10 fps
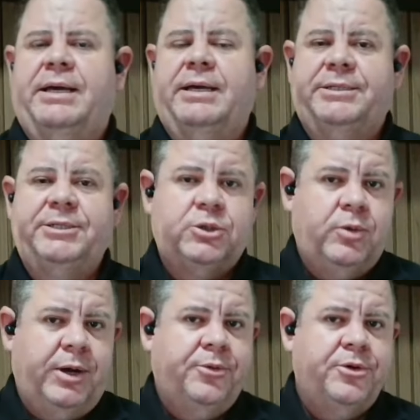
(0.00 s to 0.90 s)
a gente
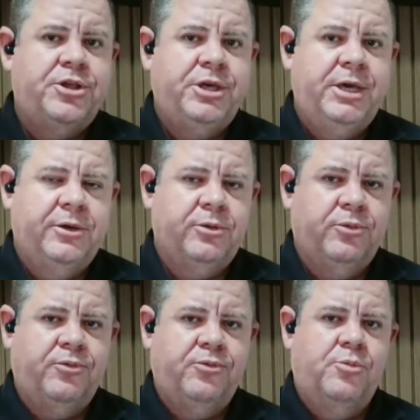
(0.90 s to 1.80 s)
guardou dinheiro
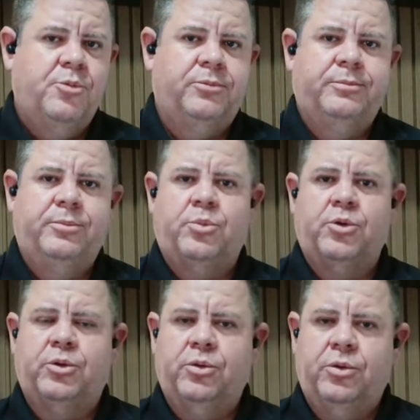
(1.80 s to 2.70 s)
do fumo
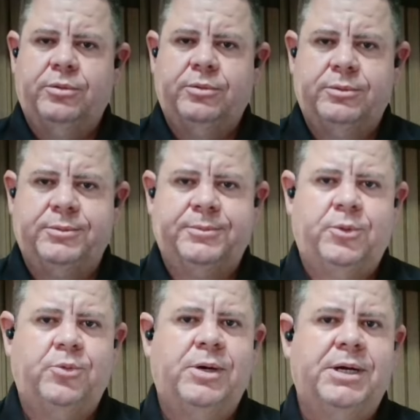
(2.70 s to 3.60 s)
por todo
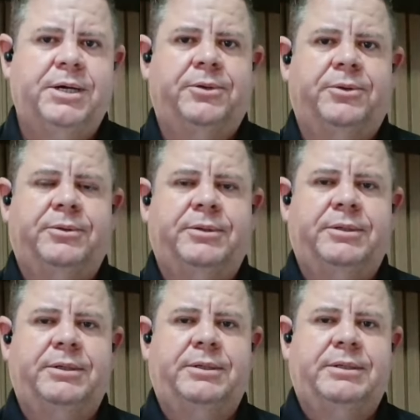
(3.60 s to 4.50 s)
um ano.
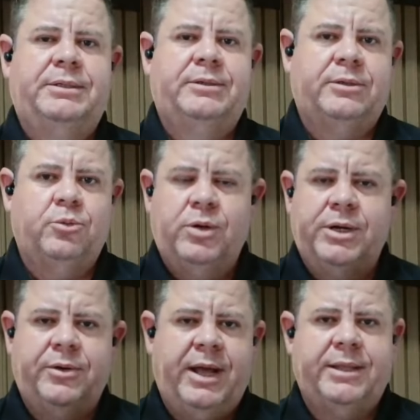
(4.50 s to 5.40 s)
Um
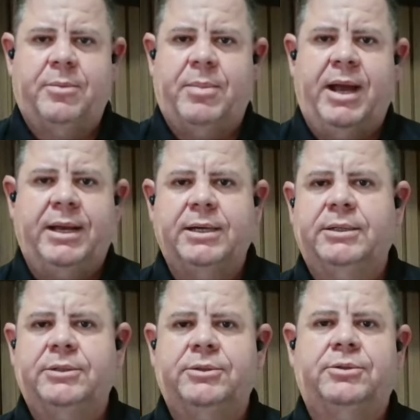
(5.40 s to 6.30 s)
ano lá
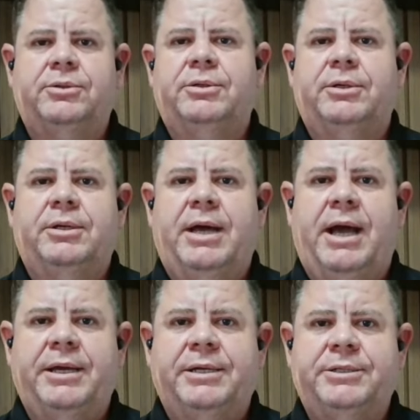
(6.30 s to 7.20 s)
trabalhando,
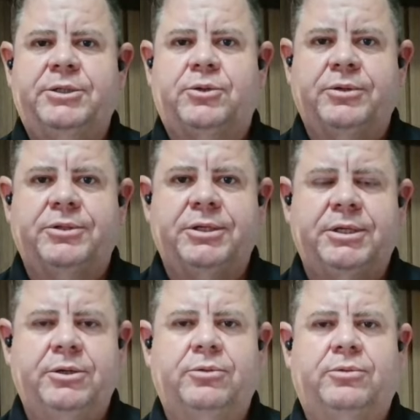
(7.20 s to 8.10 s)
aí a gente
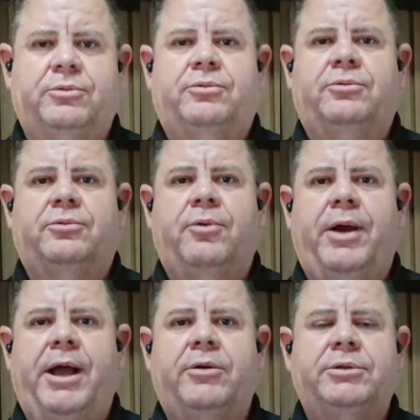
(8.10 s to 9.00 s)
conseguiu
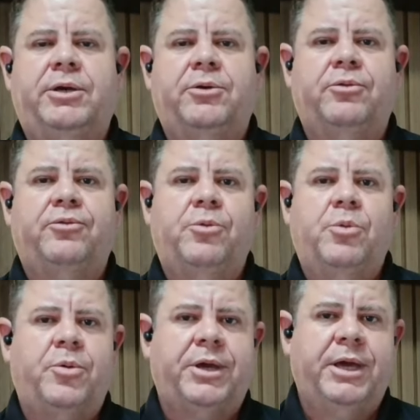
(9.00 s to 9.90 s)
guardar o dinheiro do fumo
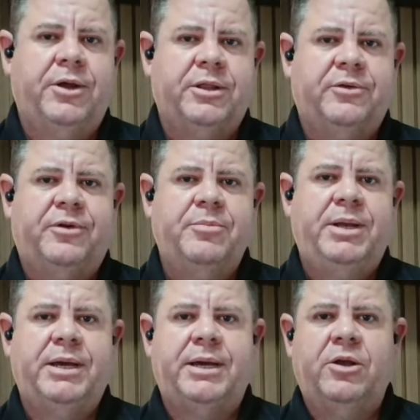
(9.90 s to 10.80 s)
porque a nossa
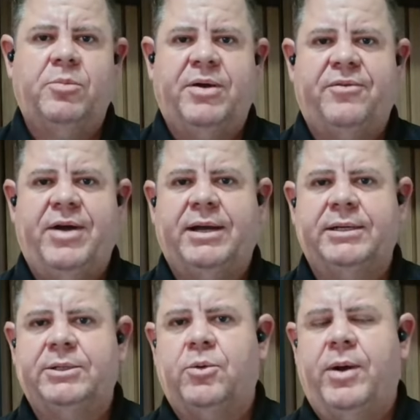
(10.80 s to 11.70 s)
família queria uma vaca
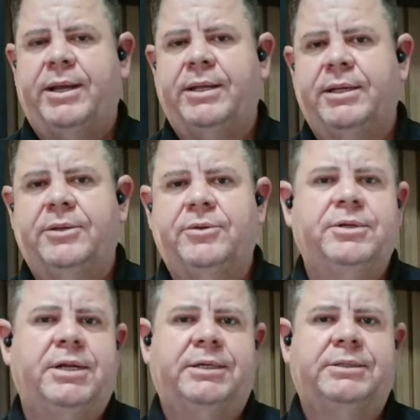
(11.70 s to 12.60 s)
de 40 litros
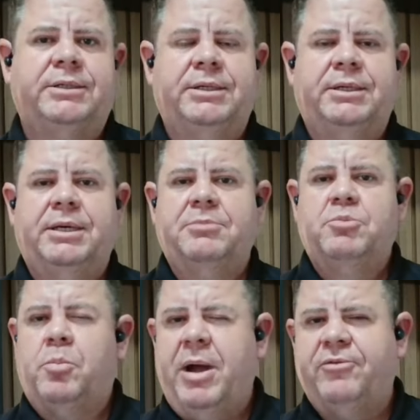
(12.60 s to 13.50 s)
de leite.
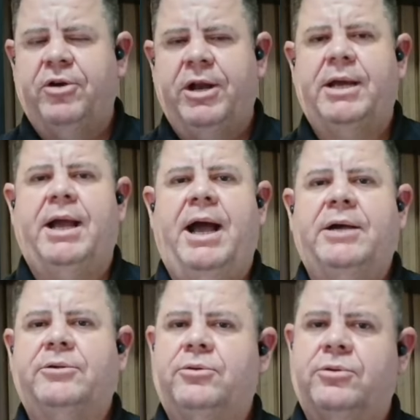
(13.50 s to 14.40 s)
Meu pai foi lá em
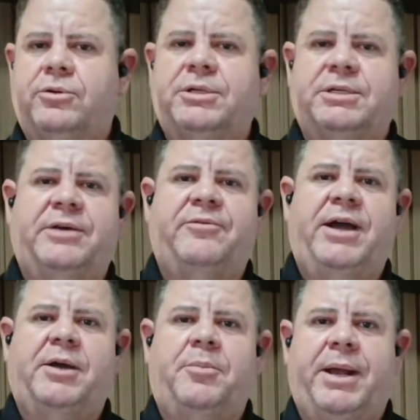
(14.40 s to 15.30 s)
Castro, trouxe essa
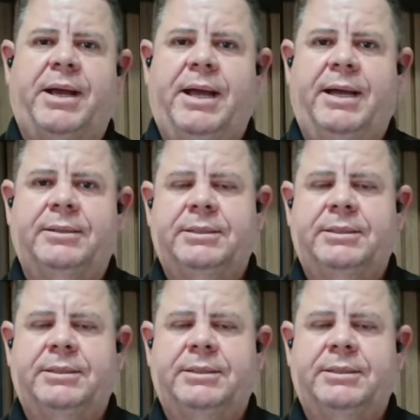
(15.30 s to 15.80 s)
vaca para cá,